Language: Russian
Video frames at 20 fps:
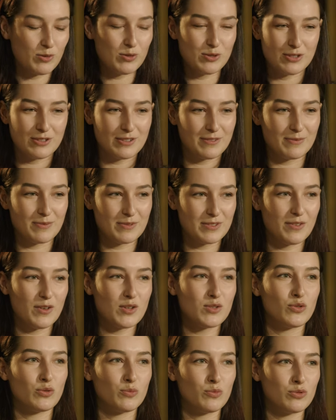Люди
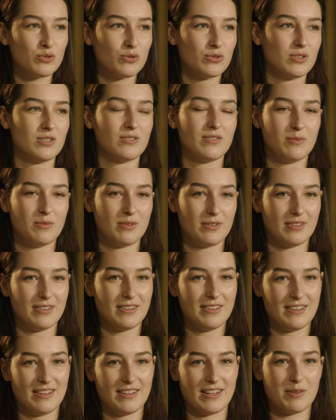связывают музыку со своими
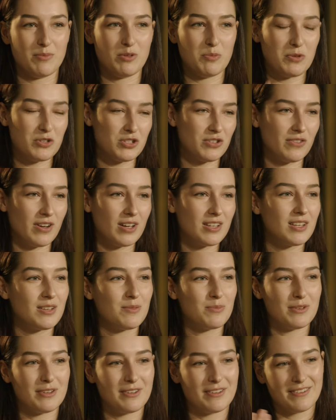какими-то
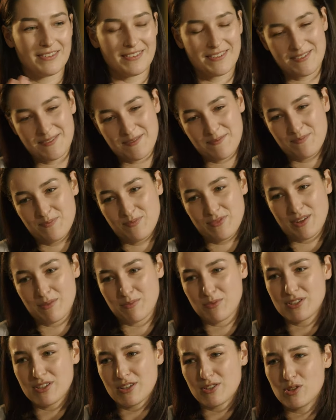переживаниями, ну,
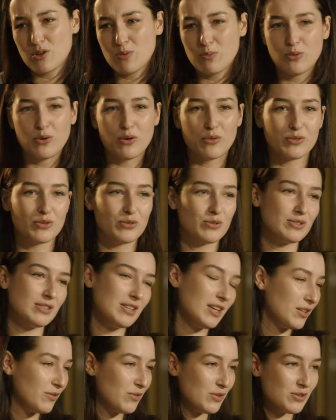там, не знаю, с любовью, с
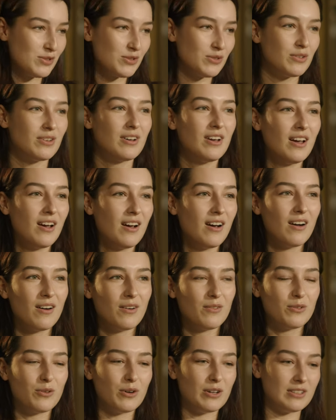ненавистью.
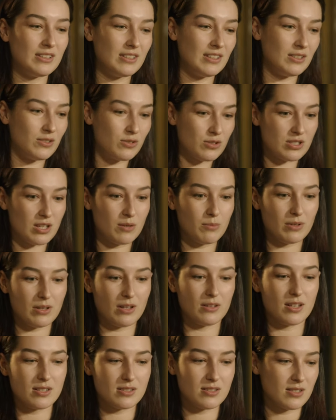Вот. И то же самое
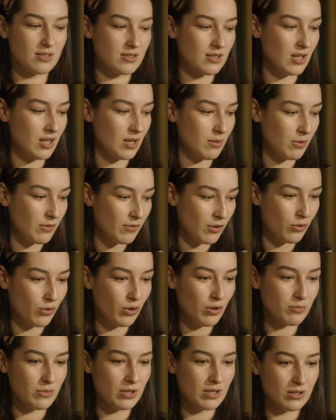для нас на сцене. Мы
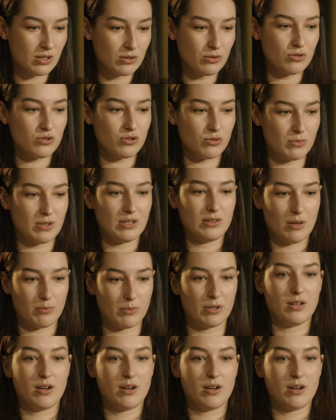выходим не, не то, что мы там